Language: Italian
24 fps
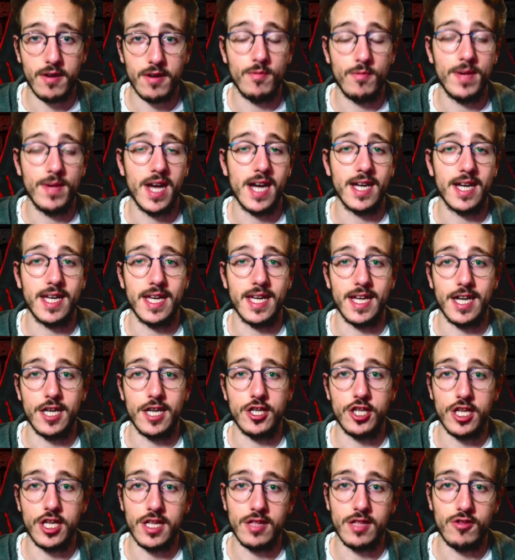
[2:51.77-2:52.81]
come anche il
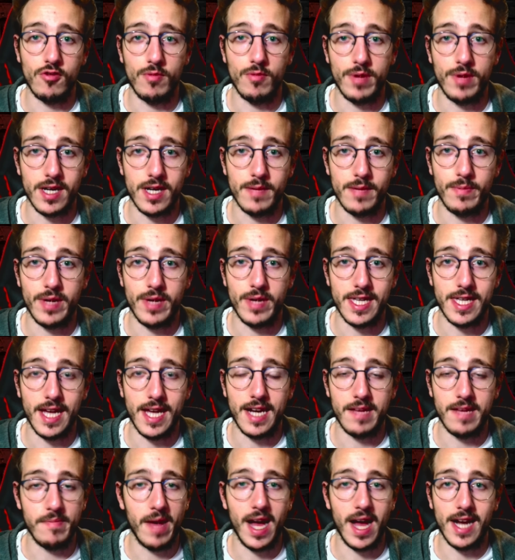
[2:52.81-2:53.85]
recinto per, per gli
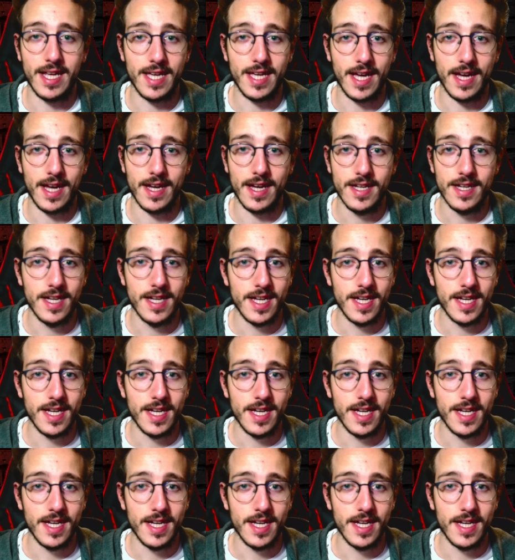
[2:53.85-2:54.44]
animali che,